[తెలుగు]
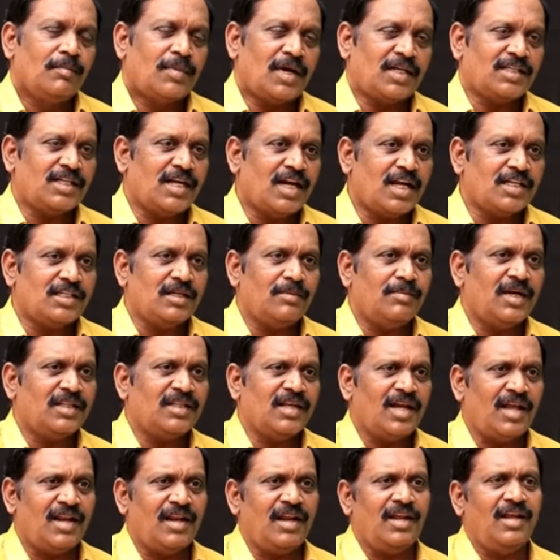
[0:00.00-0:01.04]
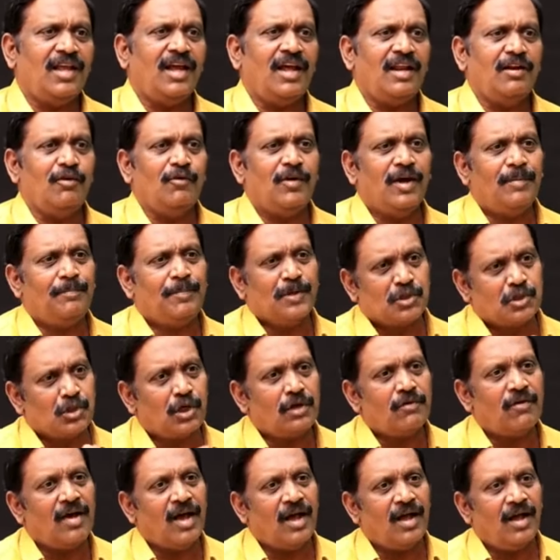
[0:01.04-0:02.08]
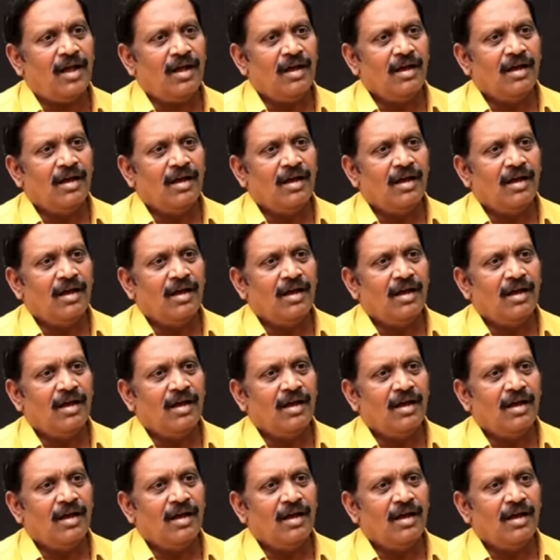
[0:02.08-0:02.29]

ప్రజారాజ్యం పెడితే అన్నయ్య ఏ పిచ్చోడువా